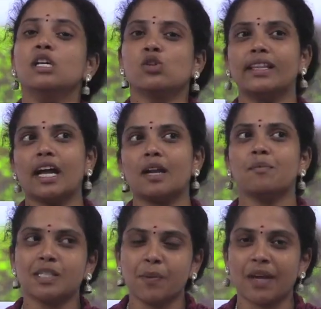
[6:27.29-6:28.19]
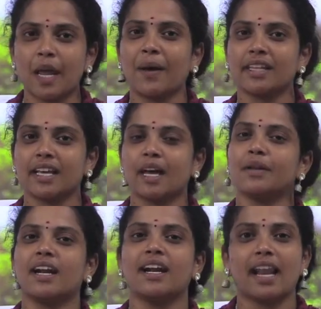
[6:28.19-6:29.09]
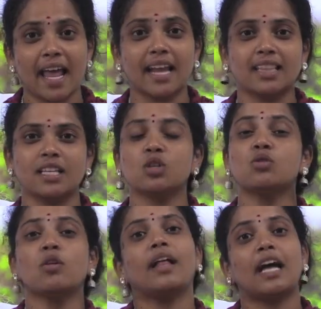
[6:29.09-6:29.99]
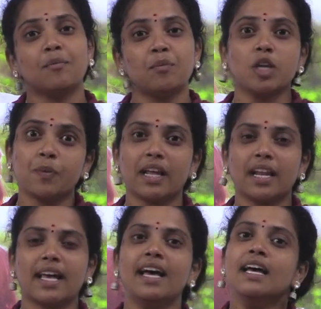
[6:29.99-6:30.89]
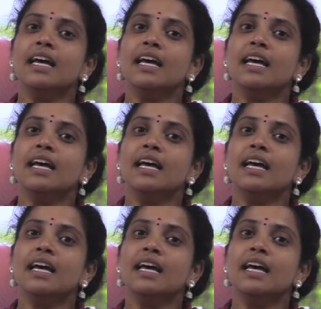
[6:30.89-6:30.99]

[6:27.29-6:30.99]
ஸோ அந்த அட்மாஸ்பியரே பார்த்தீங்க அப்படின்னா நல்லா இருந்துச்சு ஸோ அந்த அட்மாஸ்பியரில்